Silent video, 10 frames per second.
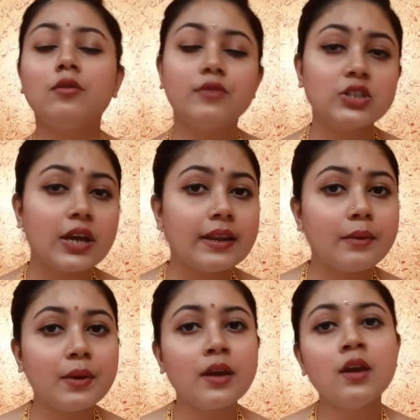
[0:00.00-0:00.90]
वजाइने
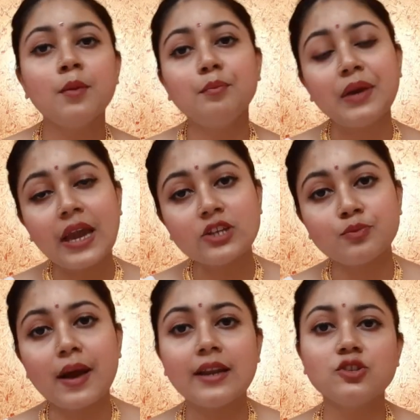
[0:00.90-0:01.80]
में पीएच
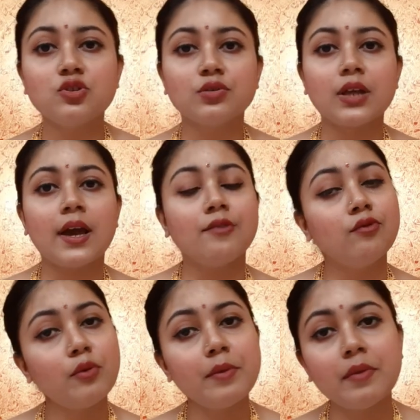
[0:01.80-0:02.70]
बैलेंस होता है
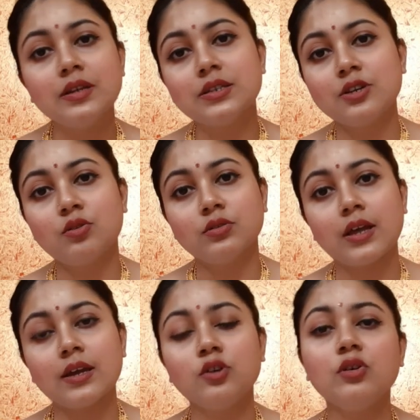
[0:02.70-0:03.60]
वो भी मेंटेन होता
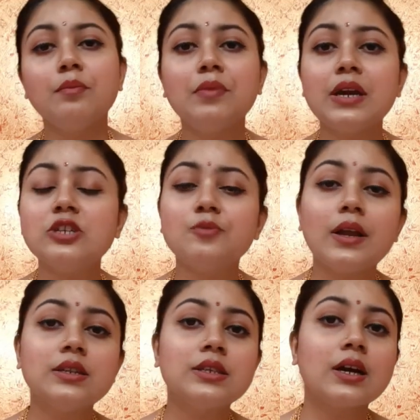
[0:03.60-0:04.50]
है क्योंकि पीएच
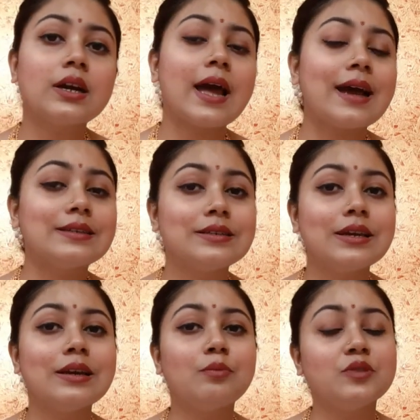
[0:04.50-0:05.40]
बैलेंस अगर
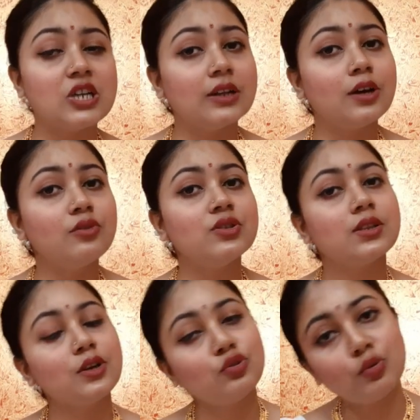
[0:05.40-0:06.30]
एसिडिक ज़्यादा हो
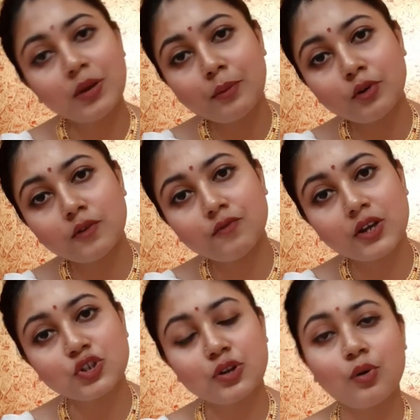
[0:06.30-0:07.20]
जाता है तो भी आपको
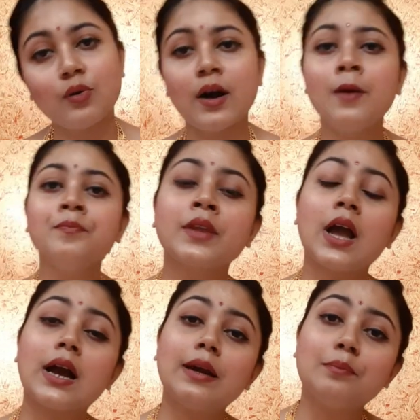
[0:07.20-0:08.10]
इन्फेक्शन होगा
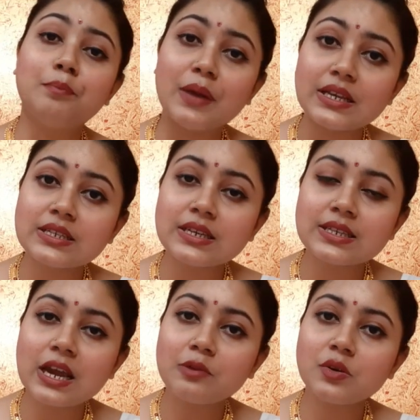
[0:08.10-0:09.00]
अगर बेस के
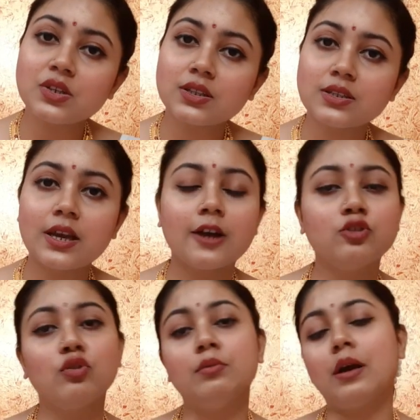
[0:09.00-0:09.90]
साइड में ज़्यादा जाएगा
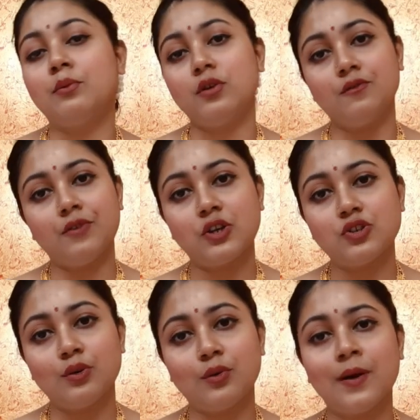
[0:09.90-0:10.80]
तो भी आपको
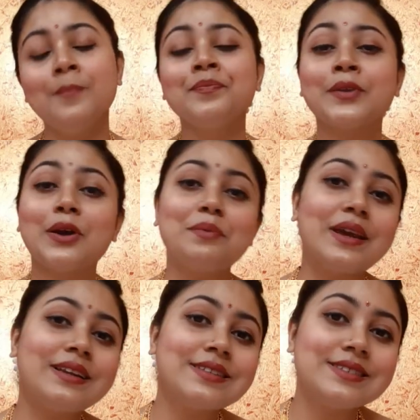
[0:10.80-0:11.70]
इन्फेक्शन होगा और
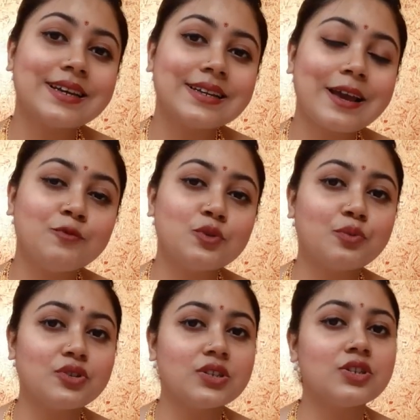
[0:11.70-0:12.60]
प्रेगनेंसी के टाइम जो
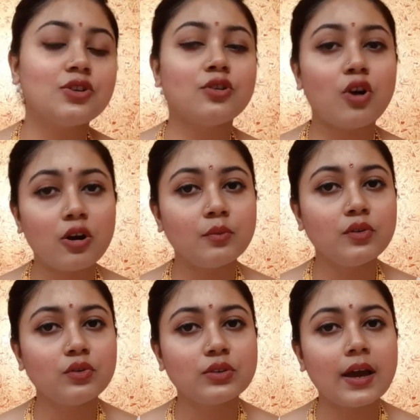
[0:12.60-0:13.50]
प्रोजेस्टोरन हार्मोन
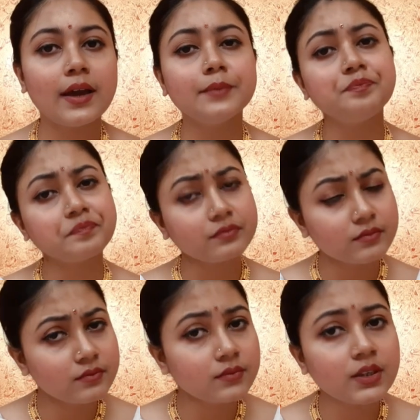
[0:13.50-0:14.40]
होता है
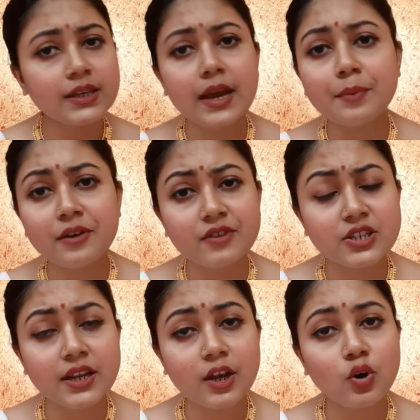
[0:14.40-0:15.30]
ये आपके
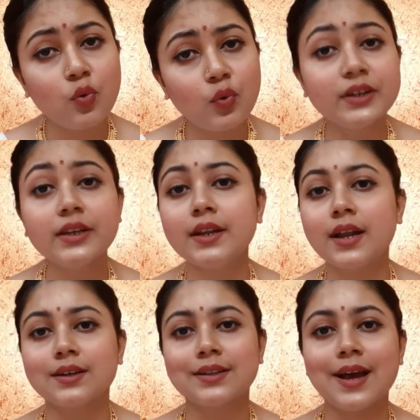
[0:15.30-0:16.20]
वजाइना को वाटरी
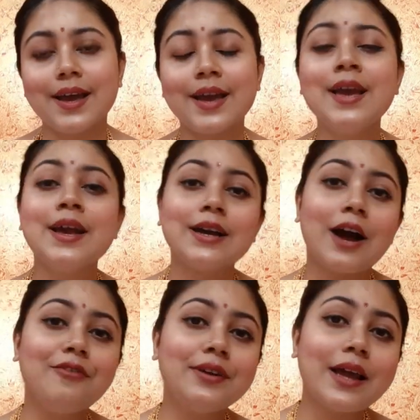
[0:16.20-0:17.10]
रखता है
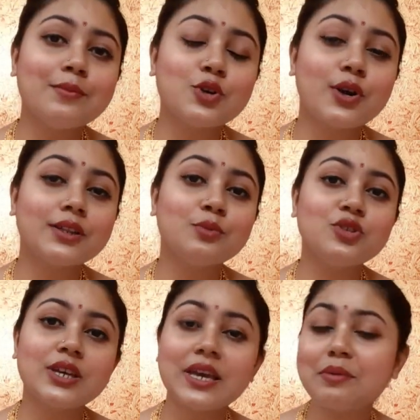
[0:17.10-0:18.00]
काफ़ी टाइम्स औरतें
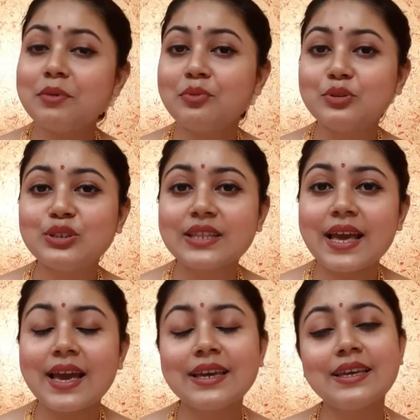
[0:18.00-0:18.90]
मुझे ये भी पूछते
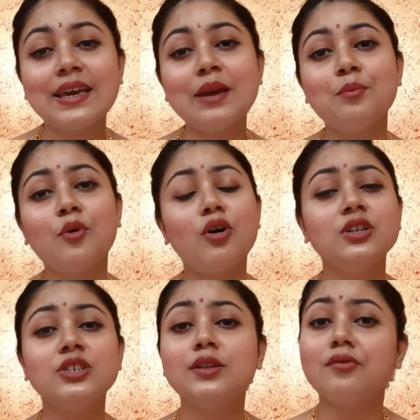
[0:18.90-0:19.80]
हैं कि
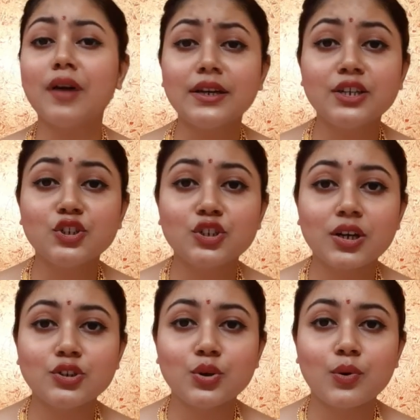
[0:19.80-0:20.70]
बहुत ज़्यादा वाइट
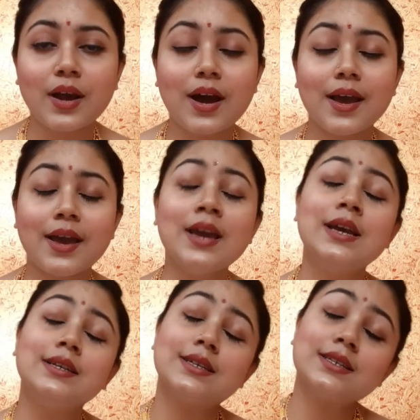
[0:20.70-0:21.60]
डिस्चार्ज हो रहा है
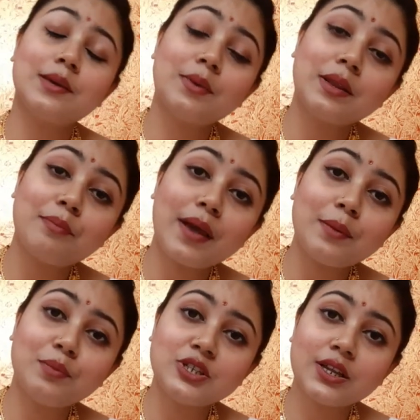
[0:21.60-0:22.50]
जैसे कि मैंने
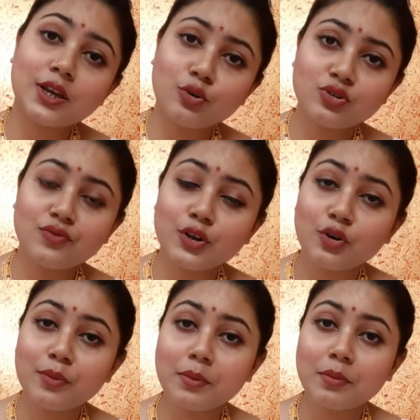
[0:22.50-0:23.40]
पिछले के कुछ
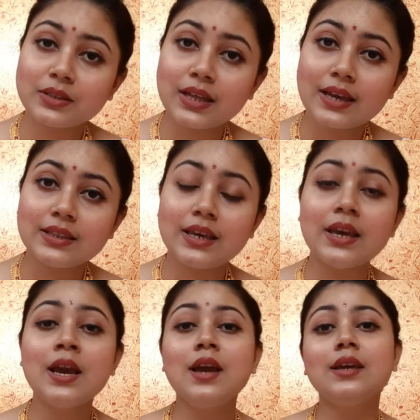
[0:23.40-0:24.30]
वीडियो में भी बताई थी
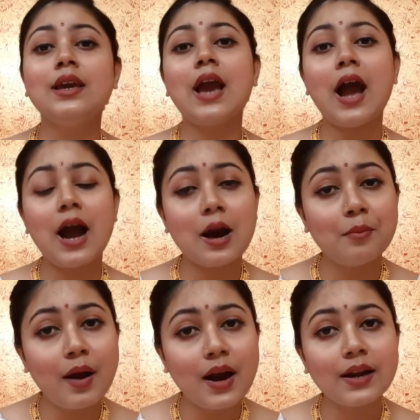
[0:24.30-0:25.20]
कि
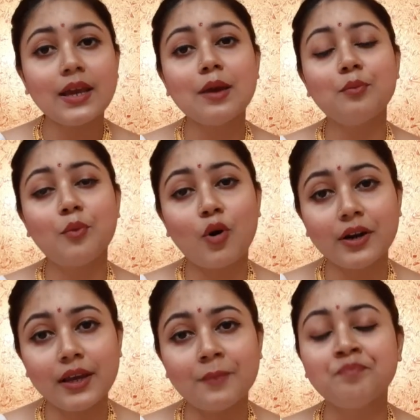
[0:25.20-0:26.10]
हमारे
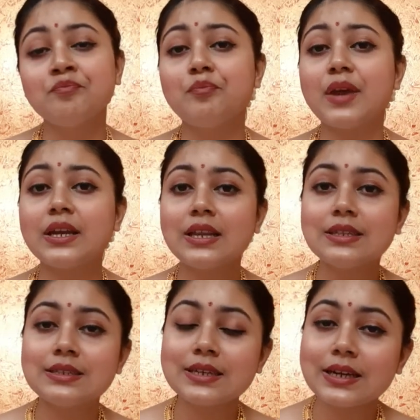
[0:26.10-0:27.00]
बॉडी
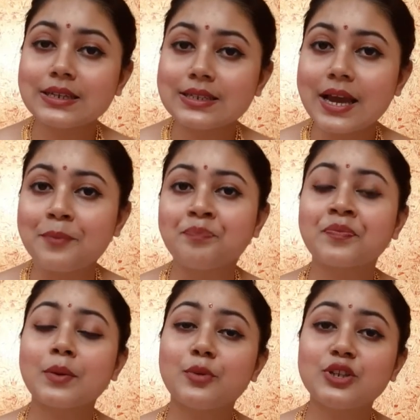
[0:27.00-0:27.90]
प्रेगनेंसी के टाइम
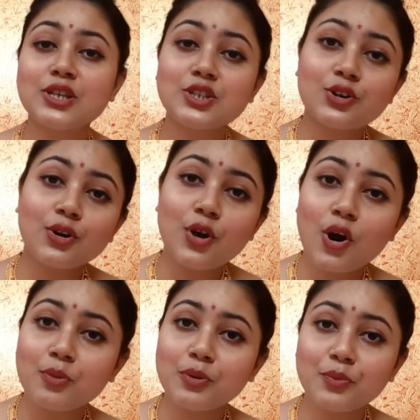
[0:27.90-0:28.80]
प्रोजेस्टेरॉन
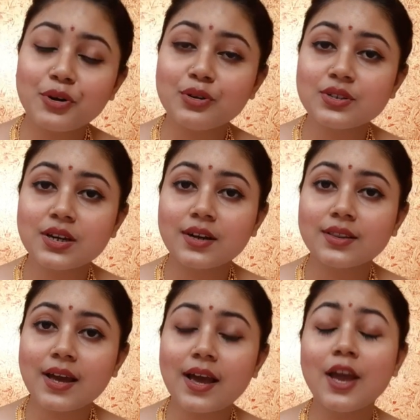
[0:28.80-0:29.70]
हार्मोन प्रोड्यूस
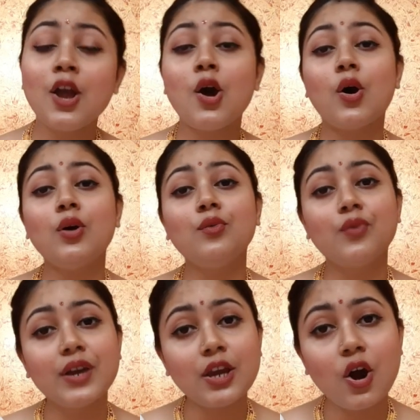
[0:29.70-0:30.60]
करता है और
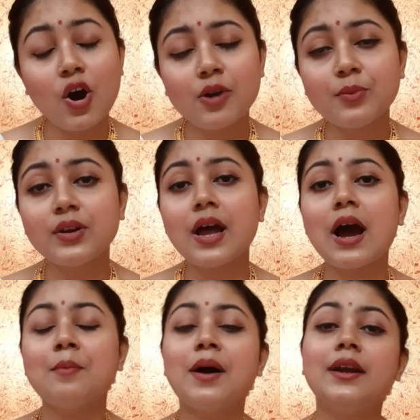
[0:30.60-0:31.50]
वही हार्मोन
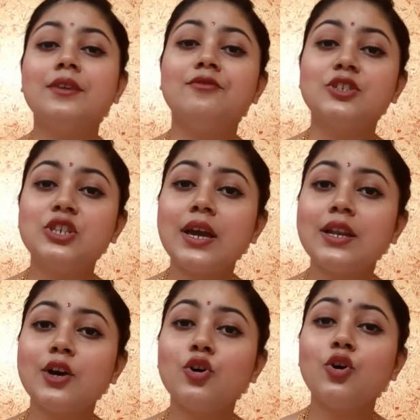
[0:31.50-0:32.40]
हमारे
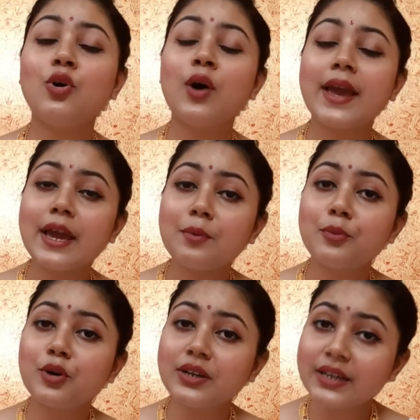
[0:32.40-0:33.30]
वजाइना को एक प्रो